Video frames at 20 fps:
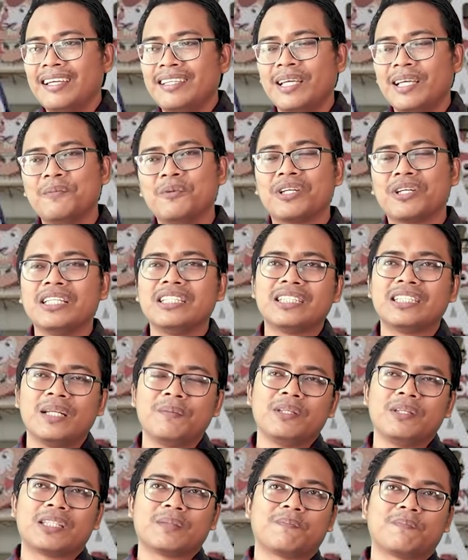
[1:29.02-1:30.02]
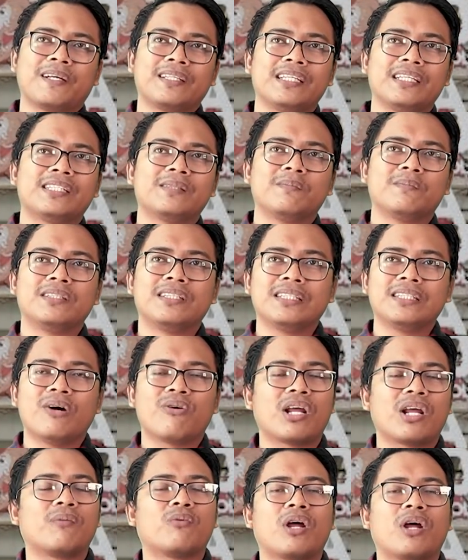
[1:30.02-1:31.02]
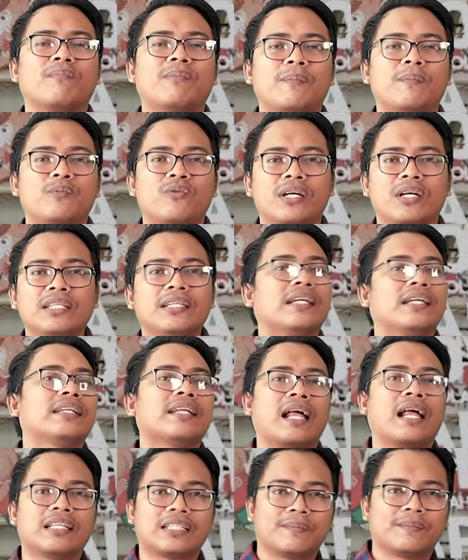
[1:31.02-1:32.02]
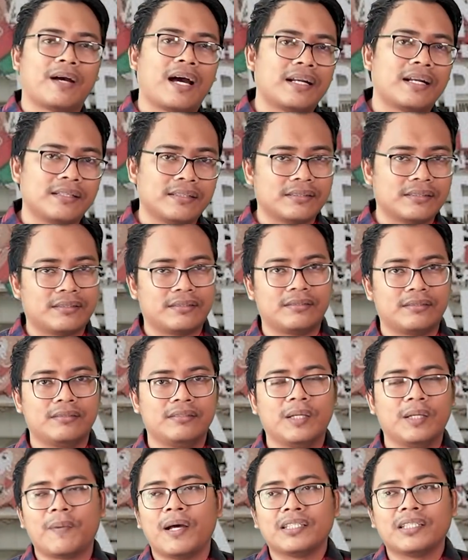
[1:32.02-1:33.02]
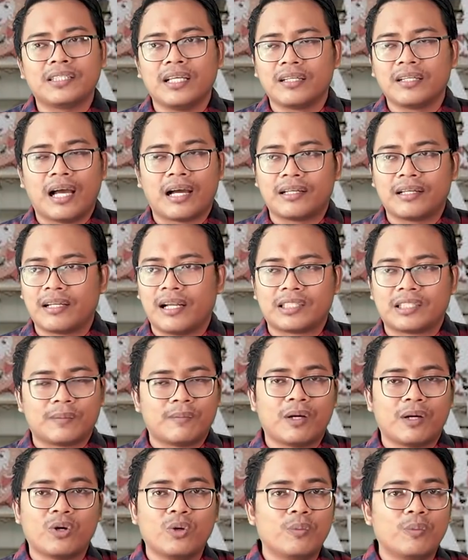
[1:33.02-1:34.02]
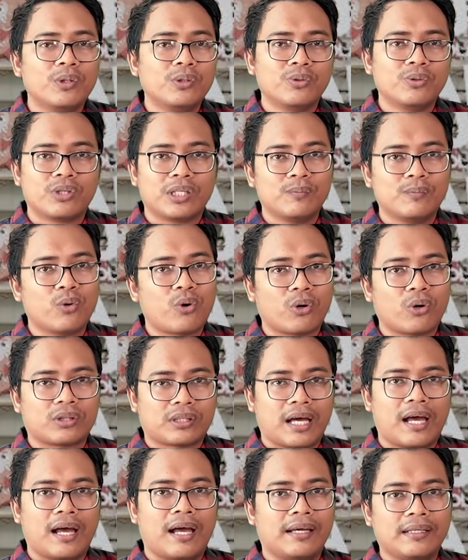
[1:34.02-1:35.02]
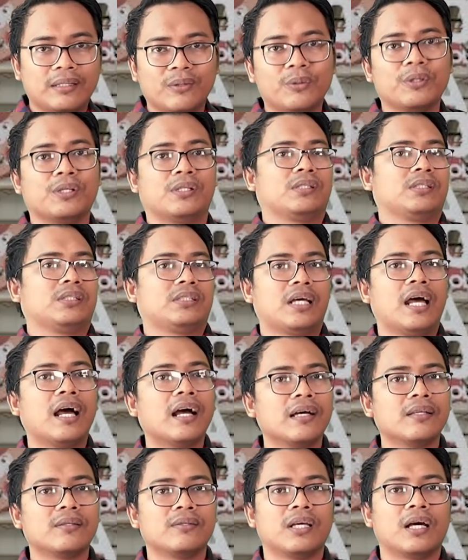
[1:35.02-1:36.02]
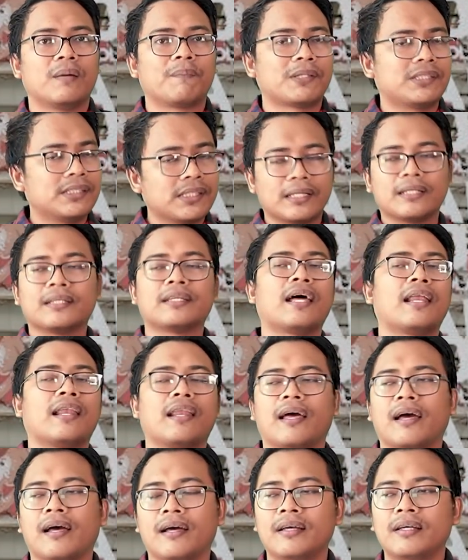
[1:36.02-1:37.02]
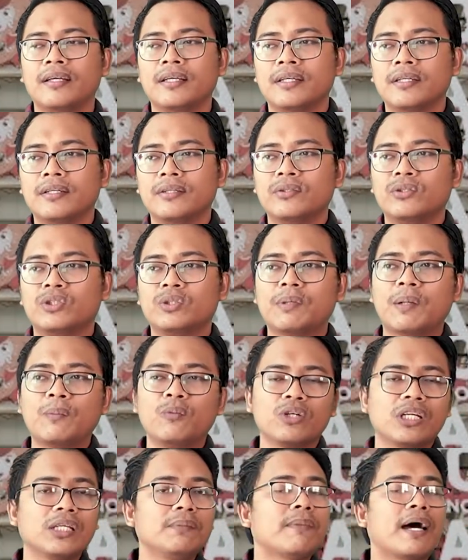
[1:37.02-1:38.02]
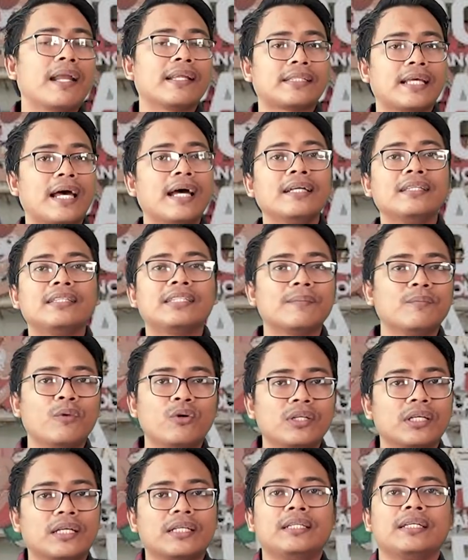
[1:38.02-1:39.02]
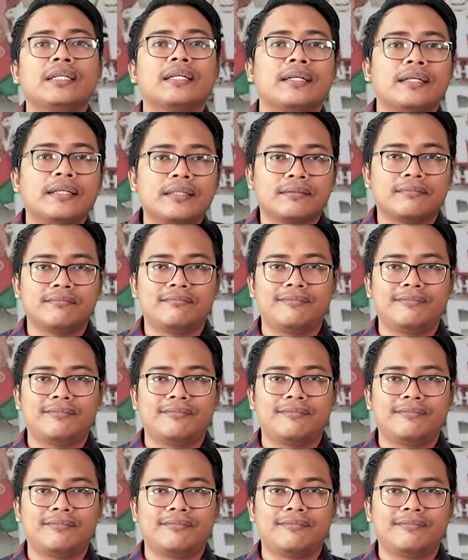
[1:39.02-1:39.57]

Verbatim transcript: ya mungkin lebih tepatnya sebenarnya orang-orang Papua ini kenal sama Anies ya masa gak kenal sama gubernur ibu kota Indonesia gitu ya pasti kenal lah cuma mungkin males aja mau deket-deket